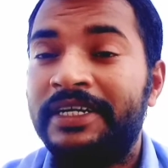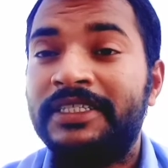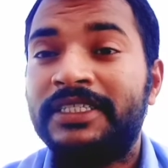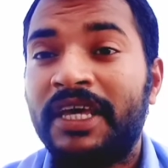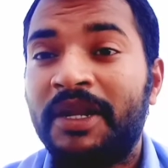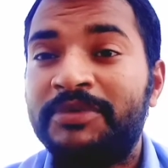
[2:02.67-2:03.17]

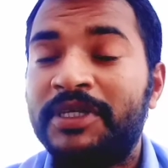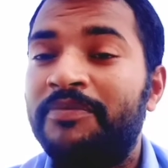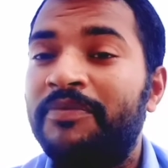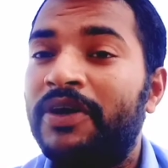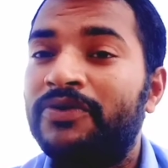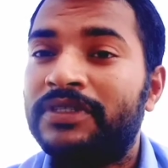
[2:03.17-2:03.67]
डिस्क्रिप्शन
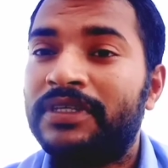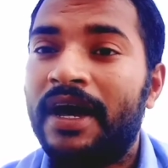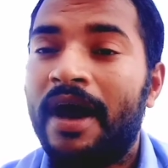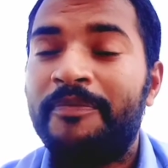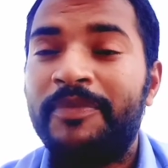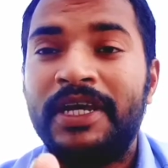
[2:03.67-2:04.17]
में उसका
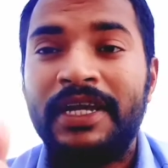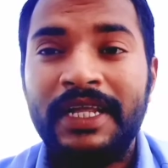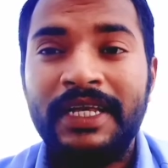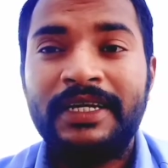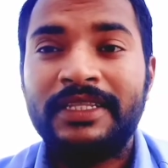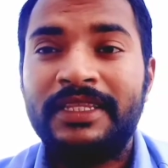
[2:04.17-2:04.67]
आपने
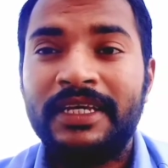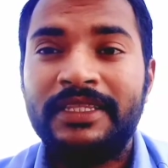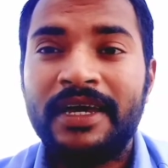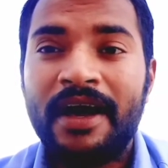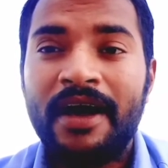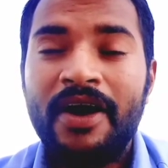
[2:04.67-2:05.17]
लिंक दे
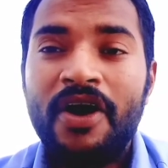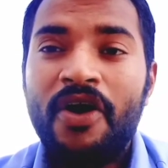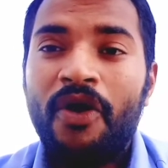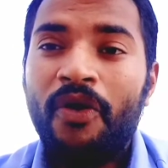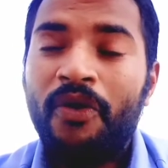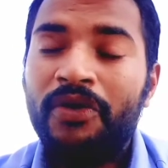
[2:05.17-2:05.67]
दिया
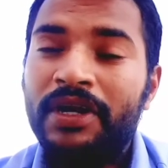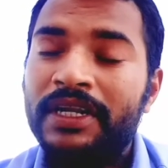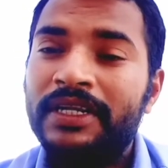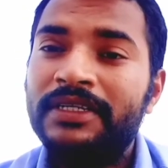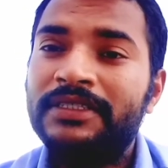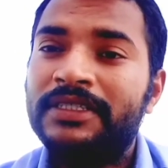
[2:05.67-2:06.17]
और
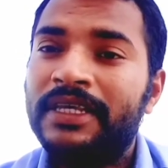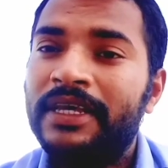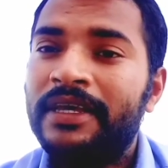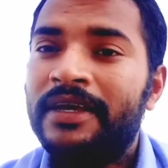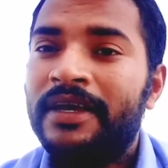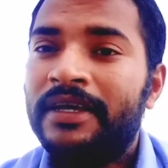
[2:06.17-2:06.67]
लिंक से
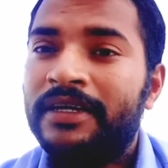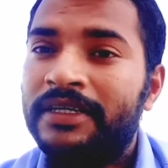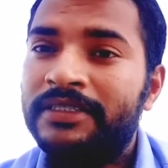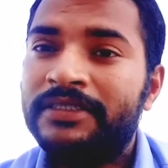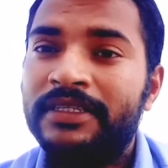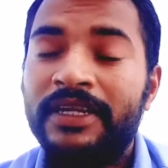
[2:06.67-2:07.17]

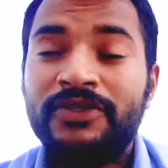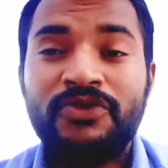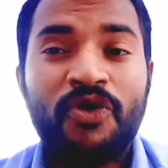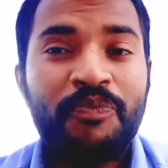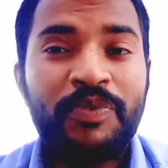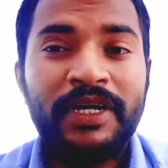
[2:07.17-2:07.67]
किसी ने
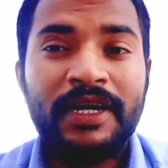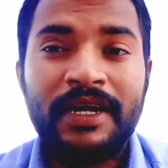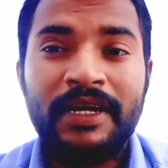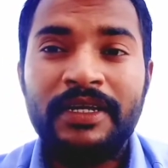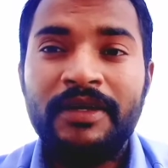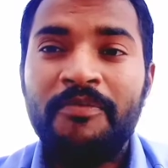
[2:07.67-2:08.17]
शॉपिंग
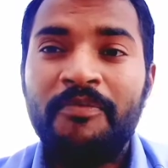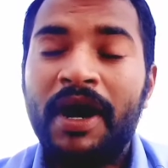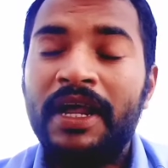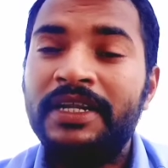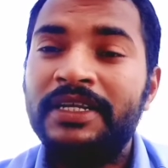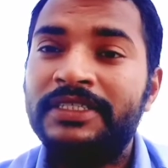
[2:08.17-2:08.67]
कर ली
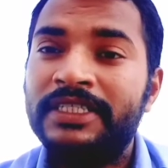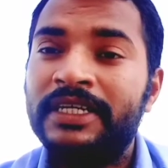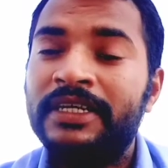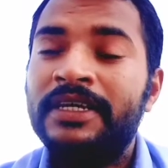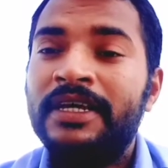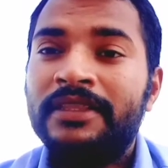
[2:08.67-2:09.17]
मान
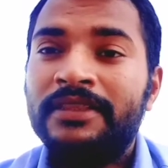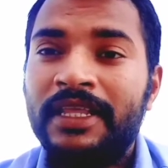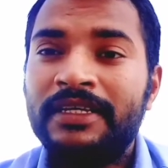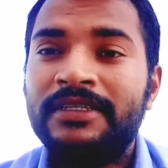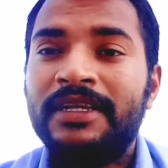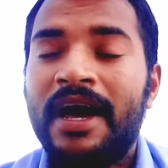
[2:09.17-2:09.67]
लीजिए
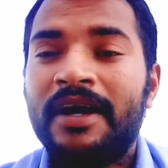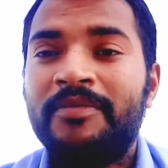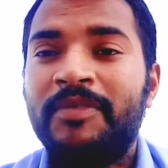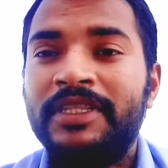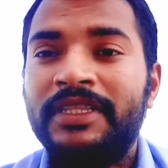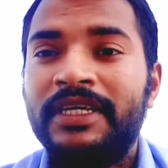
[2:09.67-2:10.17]
दस लाख
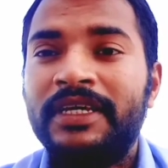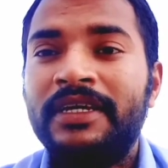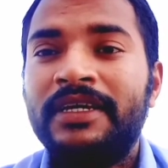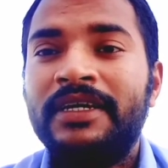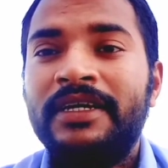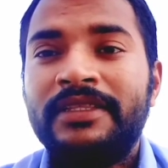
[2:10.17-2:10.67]
बंदे
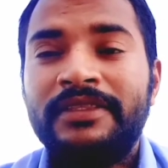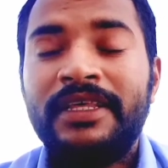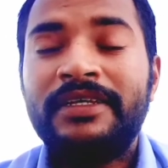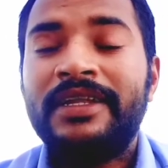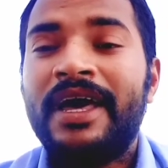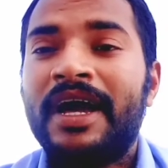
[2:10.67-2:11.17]

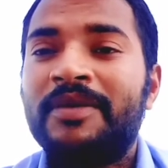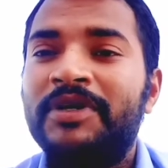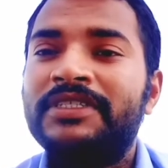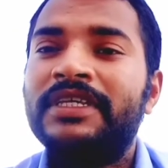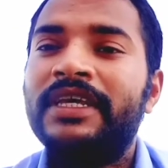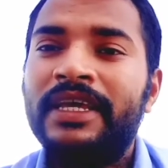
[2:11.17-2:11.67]
दस लाख
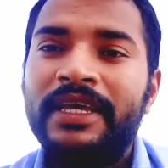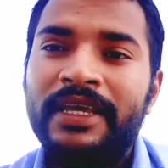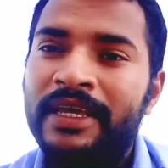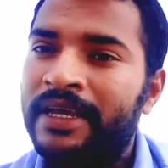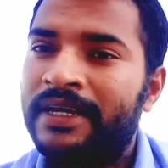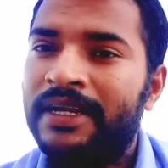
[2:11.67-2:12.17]
में से
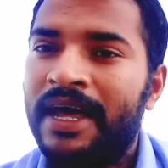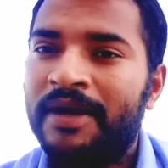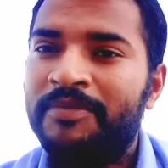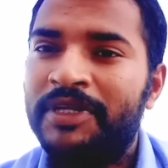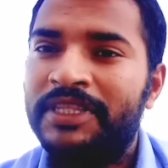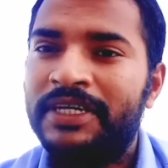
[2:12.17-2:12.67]
एक
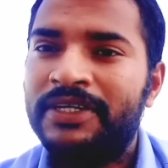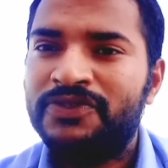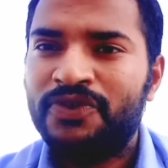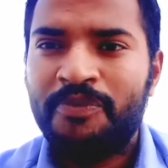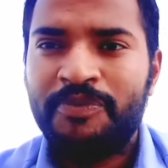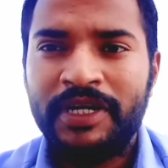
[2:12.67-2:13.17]
लाख बंदे ने
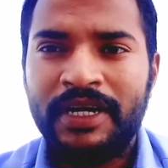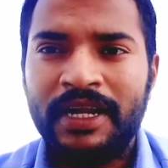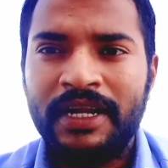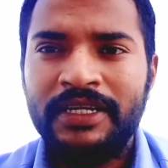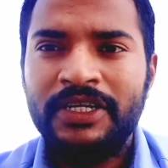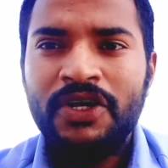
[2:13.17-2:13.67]
शॉपिंग कर
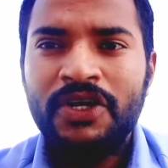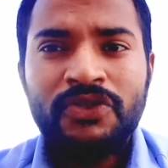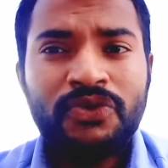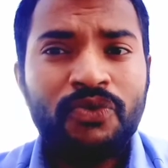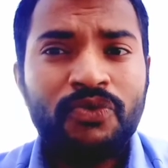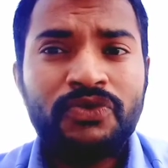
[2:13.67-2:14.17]
ली
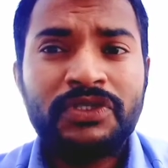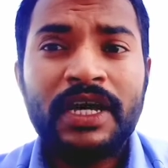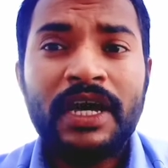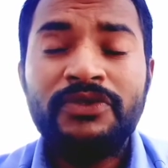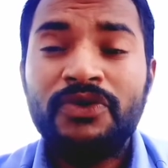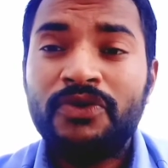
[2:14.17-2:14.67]
तो
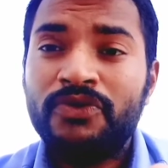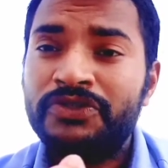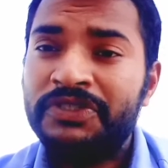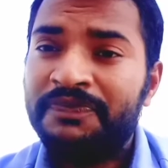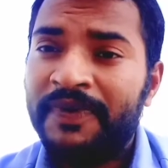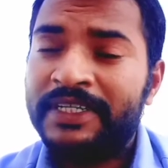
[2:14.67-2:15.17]
उसका जो
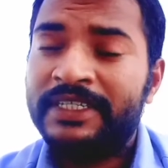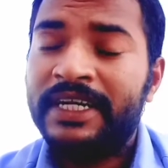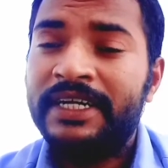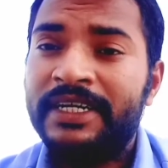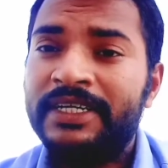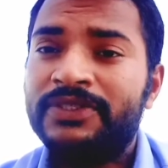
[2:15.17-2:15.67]
कुछ
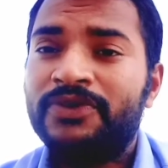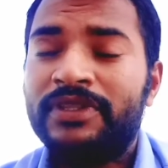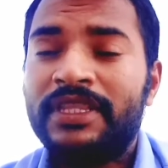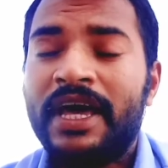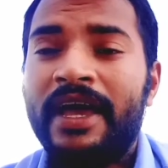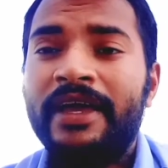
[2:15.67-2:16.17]
परसेंटेज
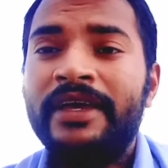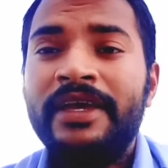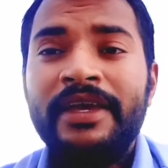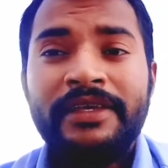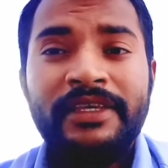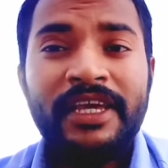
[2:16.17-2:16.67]
होता है
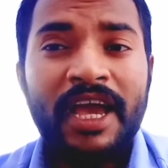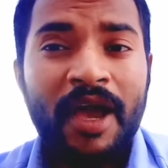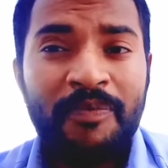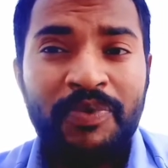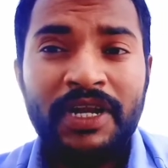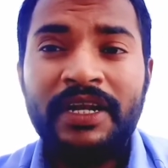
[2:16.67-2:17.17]
ये
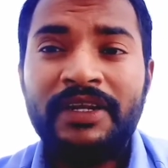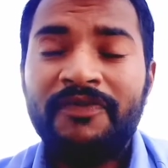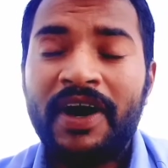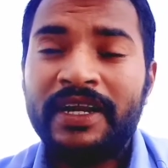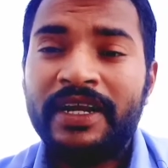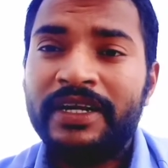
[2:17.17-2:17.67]
एफिलेट
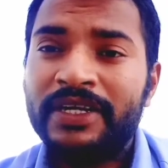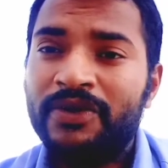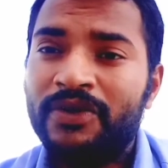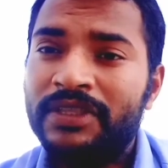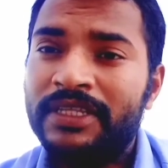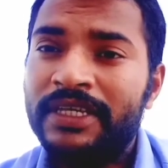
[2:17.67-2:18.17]
मार्केटिंग
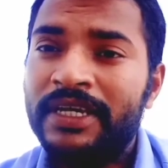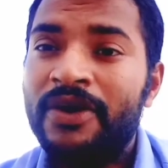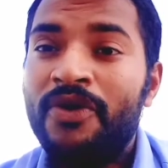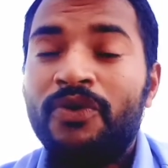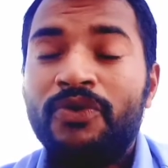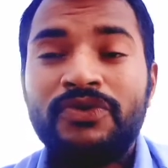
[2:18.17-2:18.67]
होती है
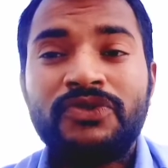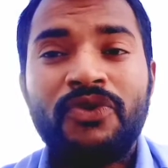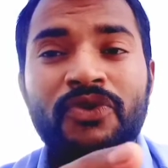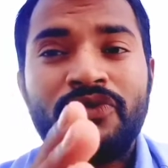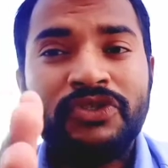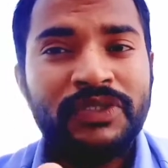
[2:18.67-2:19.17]

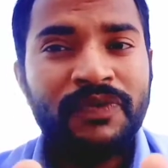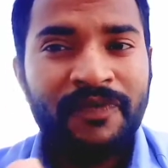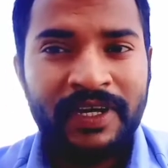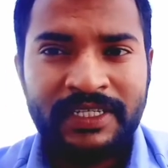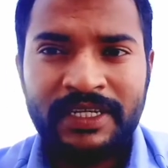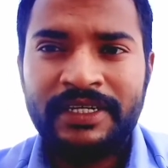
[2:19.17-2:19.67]
उसको कुछ
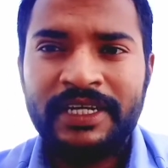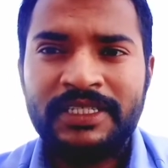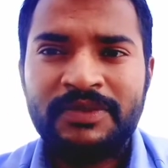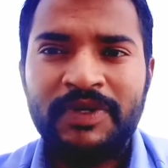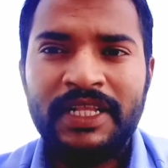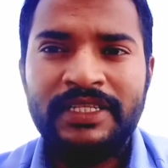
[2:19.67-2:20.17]

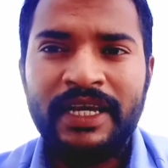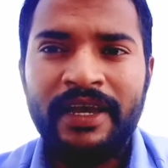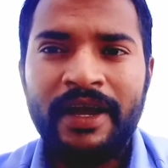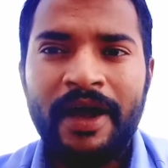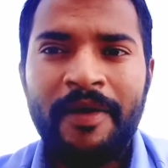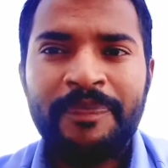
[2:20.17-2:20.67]
परसेंटेज मिल
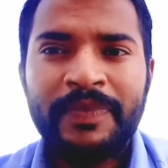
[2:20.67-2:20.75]
जाएगा